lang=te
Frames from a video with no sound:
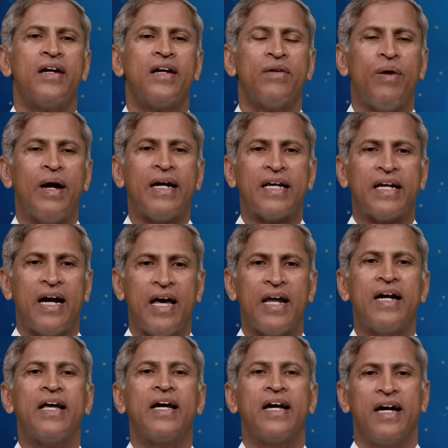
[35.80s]
అంటే వాటి
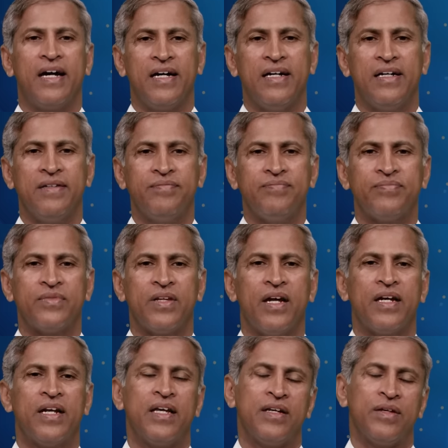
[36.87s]
కారణంగా
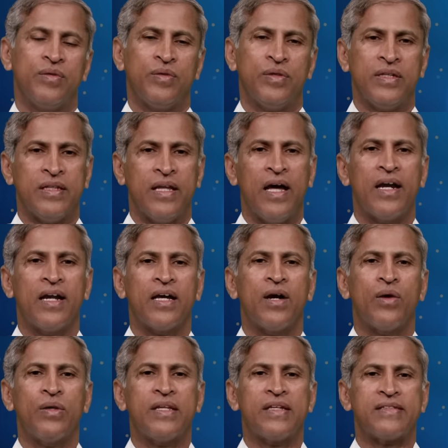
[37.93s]
అంటే నిదానంగా
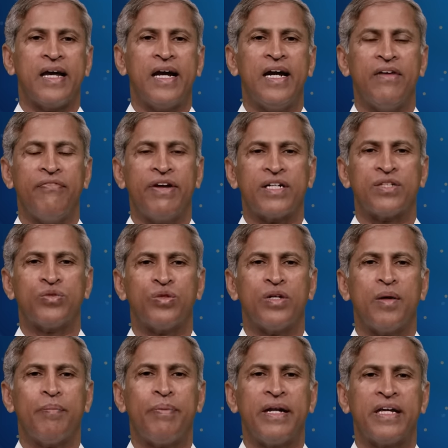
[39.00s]
కొద్దిగా సైడ్ ఎఫెక్ట్స్
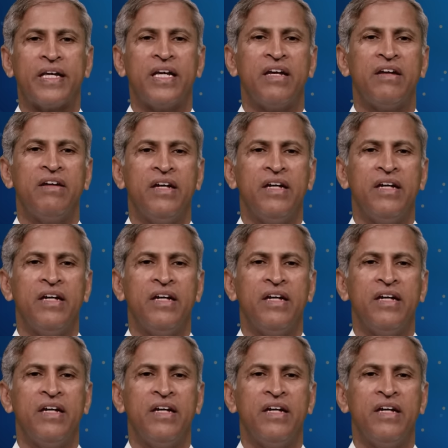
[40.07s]
ఉన్నప్పటికీ